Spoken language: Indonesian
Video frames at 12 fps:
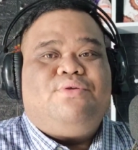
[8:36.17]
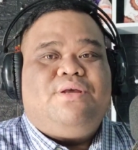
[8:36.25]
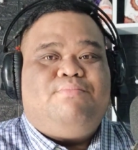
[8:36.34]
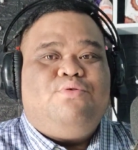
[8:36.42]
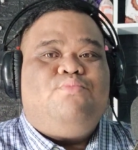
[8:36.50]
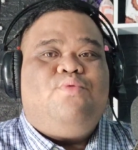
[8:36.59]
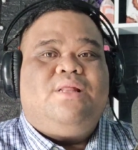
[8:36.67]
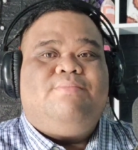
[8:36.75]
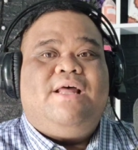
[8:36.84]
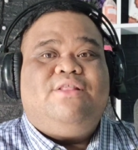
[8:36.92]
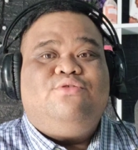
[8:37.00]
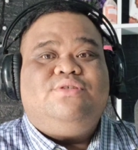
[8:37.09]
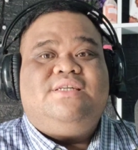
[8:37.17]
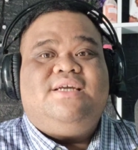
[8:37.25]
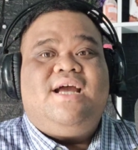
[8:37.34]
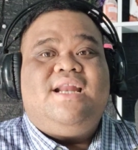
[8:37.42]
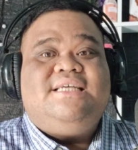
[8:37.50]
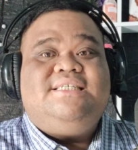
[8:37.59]
ribu buat bantu
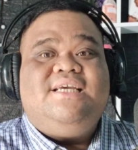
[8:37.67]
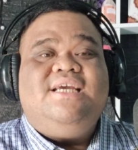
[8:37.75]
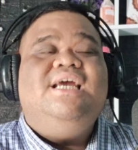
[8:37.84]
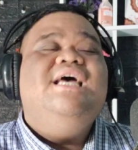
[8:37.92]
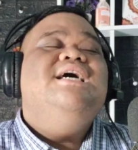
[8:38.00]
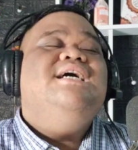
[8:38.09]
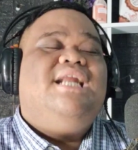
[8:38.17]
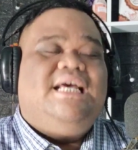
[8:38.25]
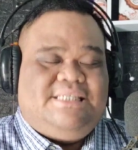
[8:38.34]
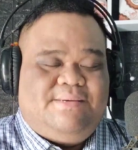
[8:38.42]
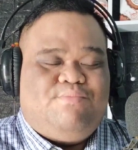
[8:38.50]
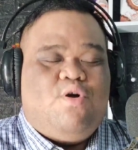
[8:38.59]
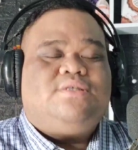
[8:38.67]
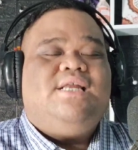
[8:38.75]
sedekah nasi nasi box.